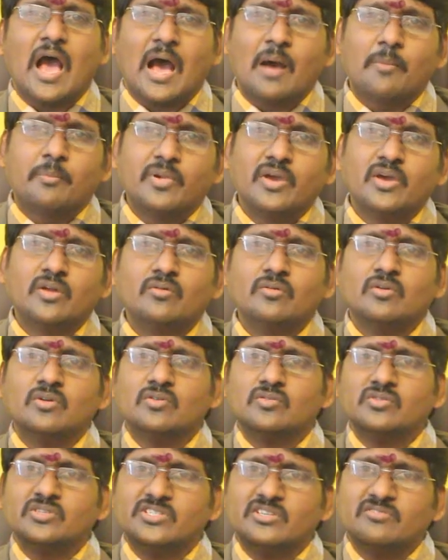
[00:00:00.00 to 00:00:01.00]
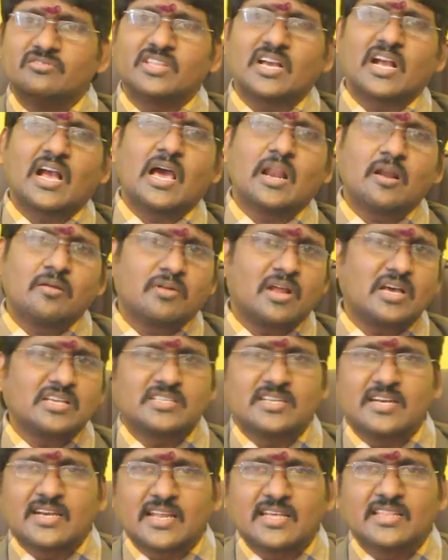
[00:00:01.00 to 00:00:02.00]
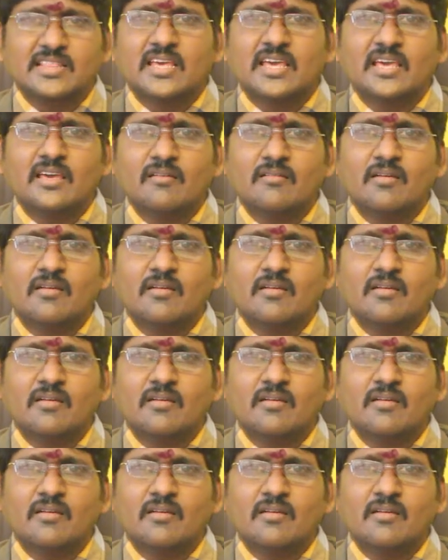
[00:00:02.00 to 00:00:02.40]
ఆ పేరును జీవితకాలం రాసినట్టయితే